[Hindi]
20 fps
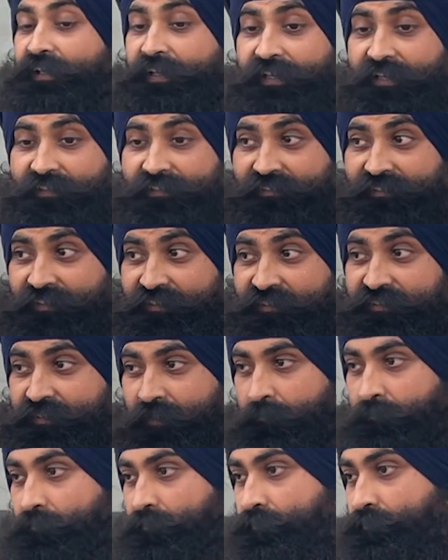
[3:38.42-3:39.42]
एक
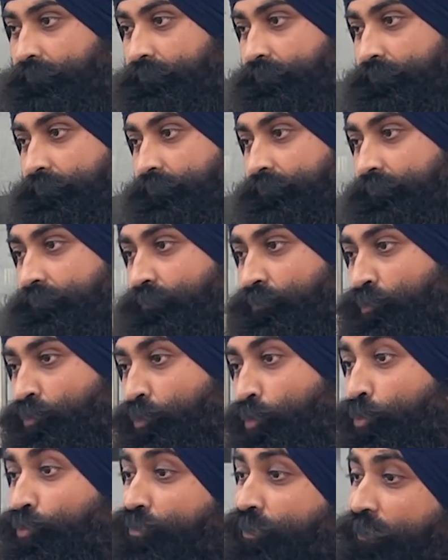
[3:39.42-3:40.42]
सिस्टम
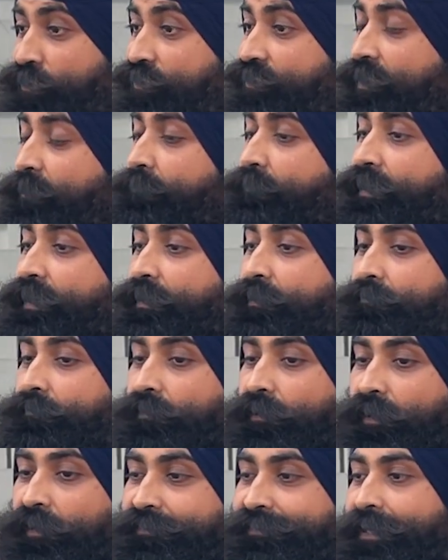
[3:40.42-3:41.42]
उस सिस्टम में
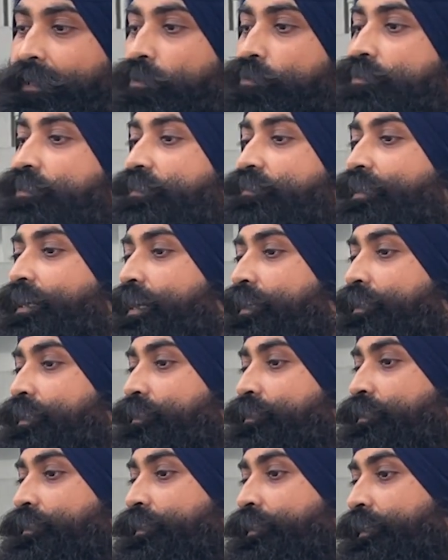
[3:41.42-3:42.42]
हज़ारों चीज़ें आ जाती